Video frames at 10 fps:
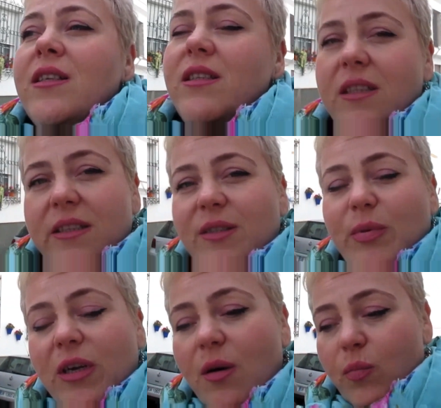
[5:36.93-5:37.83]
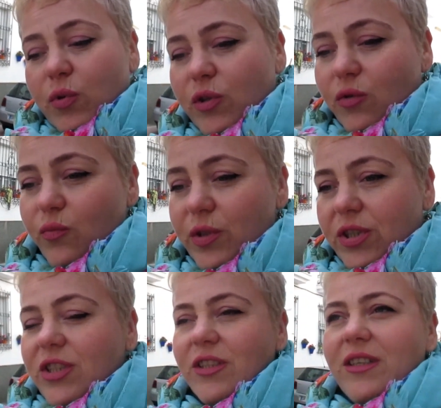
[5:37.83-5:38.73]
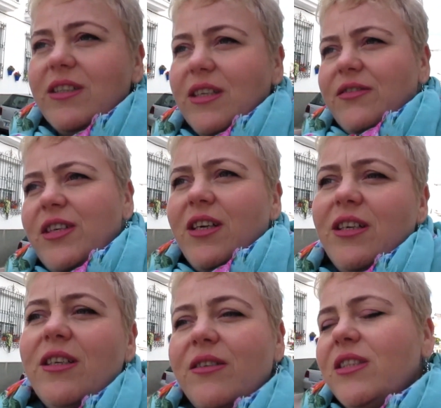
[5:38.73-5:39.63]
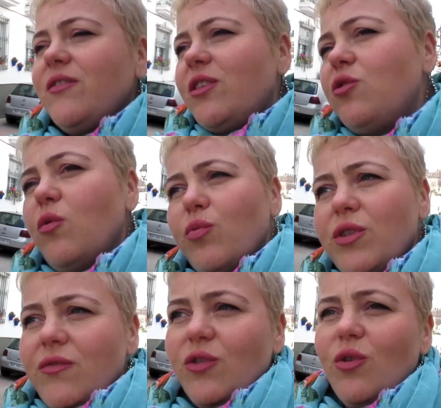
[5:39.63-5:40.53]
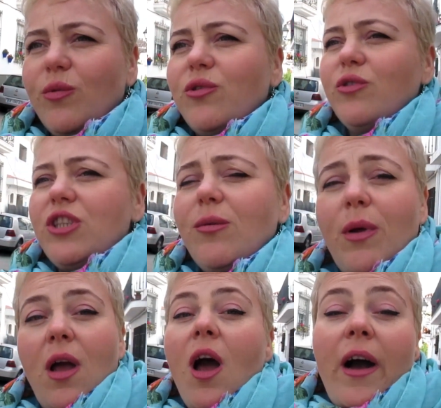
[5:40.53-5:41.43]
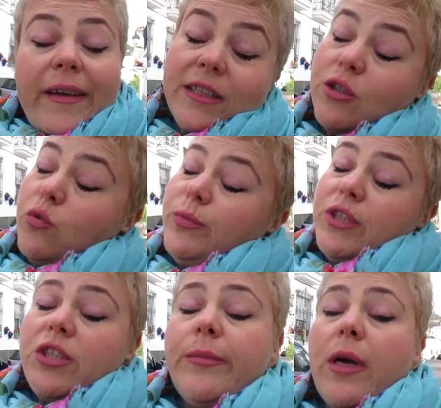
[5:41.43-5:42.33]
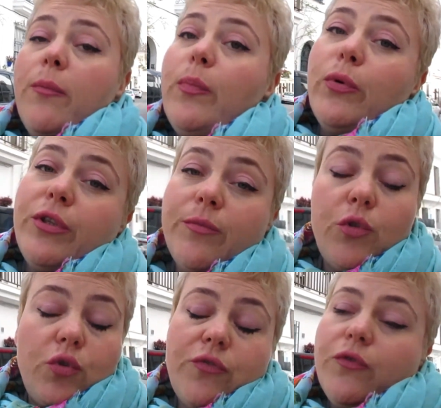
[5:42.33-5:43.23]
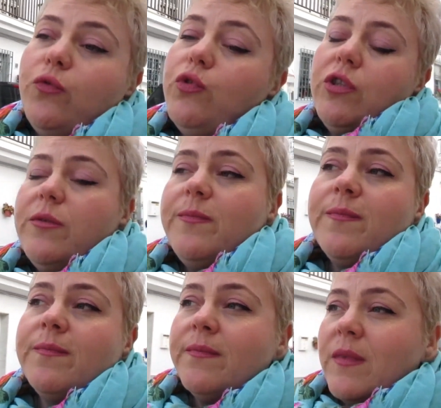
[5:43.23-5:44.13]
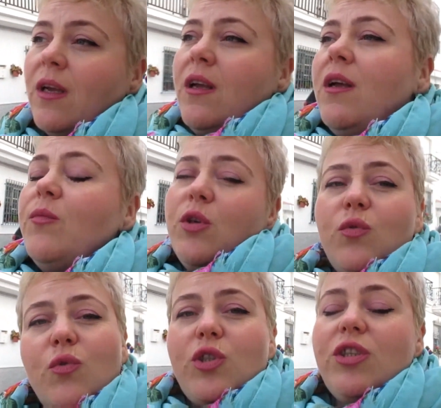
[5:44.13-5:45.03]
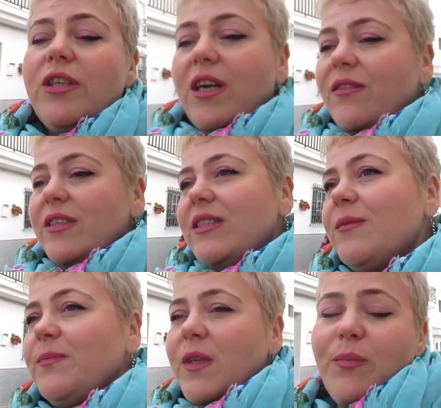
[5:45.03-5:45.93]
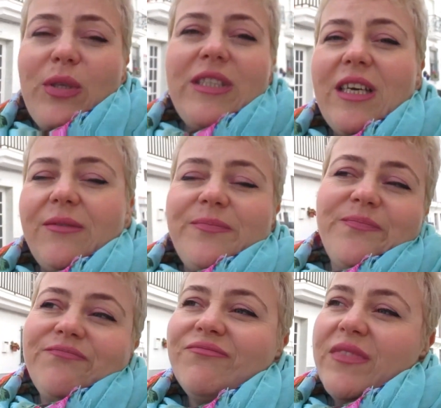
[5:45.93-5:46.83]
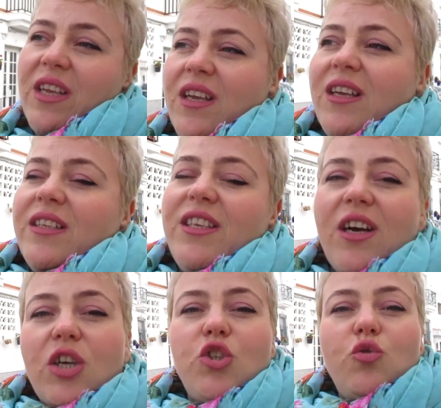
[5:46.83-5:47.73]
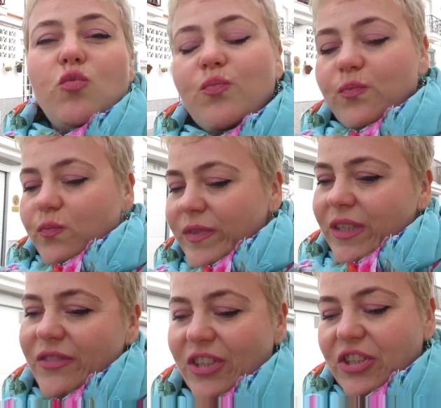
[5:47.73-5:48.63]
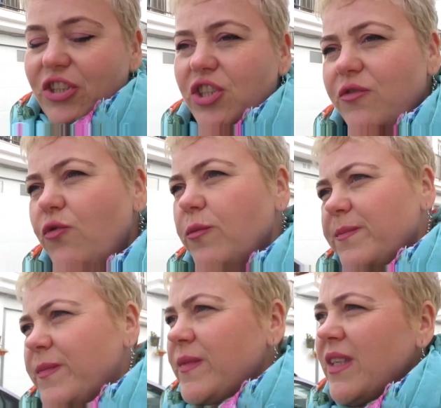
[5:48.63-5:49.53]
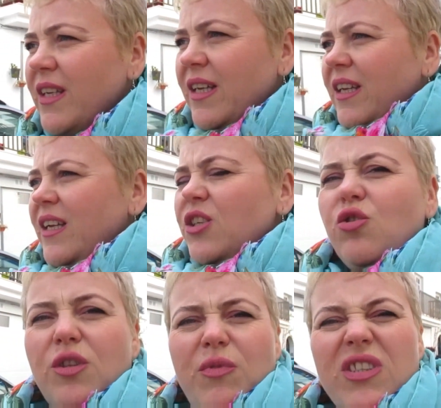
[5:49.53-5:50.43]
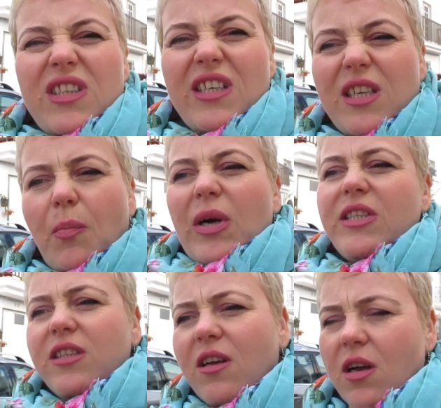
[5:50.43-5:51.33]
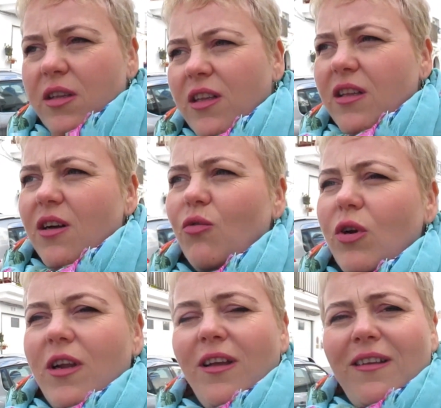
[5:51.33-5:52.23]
Делать себе компот клубничный на завтра. Завтра кто будет с вином, кто с чем. А я с клубничным компотом. Тоже вкусно. Мне он очень нравится. А пить я не хочу завтра ничего. Что-то мне, знаете, апатин на алкоголь.